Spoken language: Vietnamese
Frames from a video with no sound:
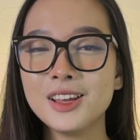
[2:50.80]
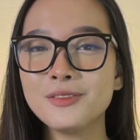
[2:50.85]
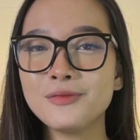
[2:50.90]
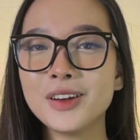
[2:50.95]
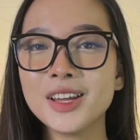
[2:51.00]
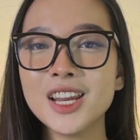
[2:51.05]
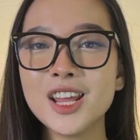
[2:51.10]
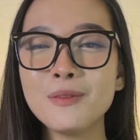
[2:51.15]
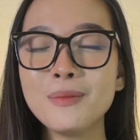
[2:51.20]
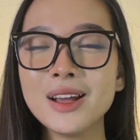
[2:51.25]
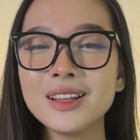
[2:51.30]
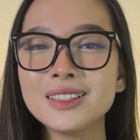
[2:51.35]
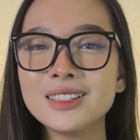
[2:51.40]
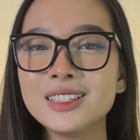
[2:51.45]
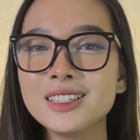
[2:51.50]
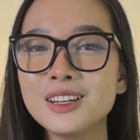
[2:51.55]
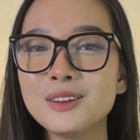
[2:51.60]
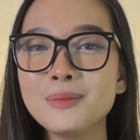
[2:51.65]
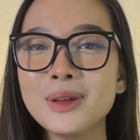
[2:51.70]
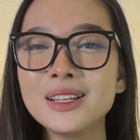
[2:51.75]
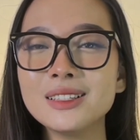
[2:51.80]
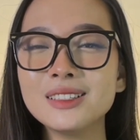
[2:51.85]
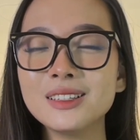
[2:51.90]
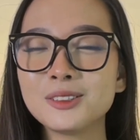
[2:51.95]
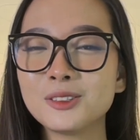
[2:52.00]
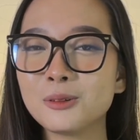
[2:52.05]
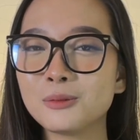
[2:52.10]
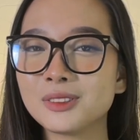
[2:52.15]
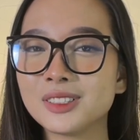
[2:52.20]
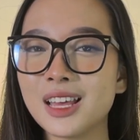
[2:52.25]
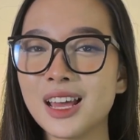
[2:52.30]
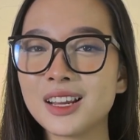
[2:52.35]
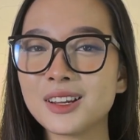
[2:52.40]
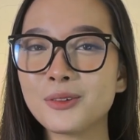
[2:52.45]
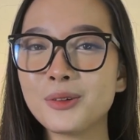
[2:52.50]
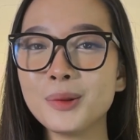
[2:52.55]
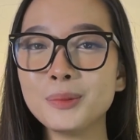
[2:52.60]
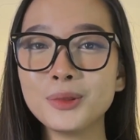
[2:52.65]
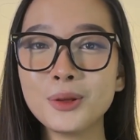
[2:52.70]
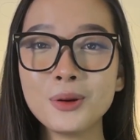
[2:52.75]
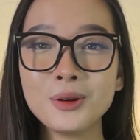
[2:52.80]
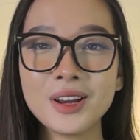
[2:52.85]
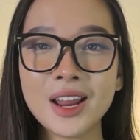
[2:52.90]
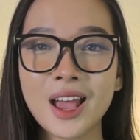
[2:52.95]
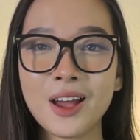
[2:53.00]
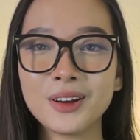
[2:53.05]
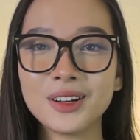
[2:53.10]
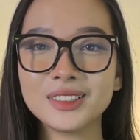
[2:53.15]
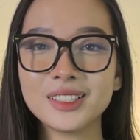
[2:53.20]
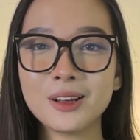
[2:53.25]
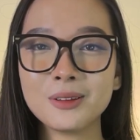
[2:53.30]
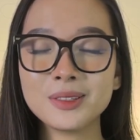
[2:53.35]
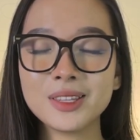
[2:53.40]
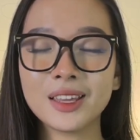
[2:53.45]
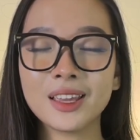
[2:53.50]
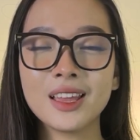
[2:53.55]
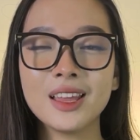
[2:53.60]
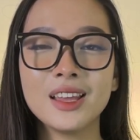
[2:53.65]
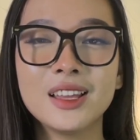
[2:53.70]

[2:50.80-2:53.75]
Và nếu bạn chưa biết sử dụng sàn crypto nào để giao dịch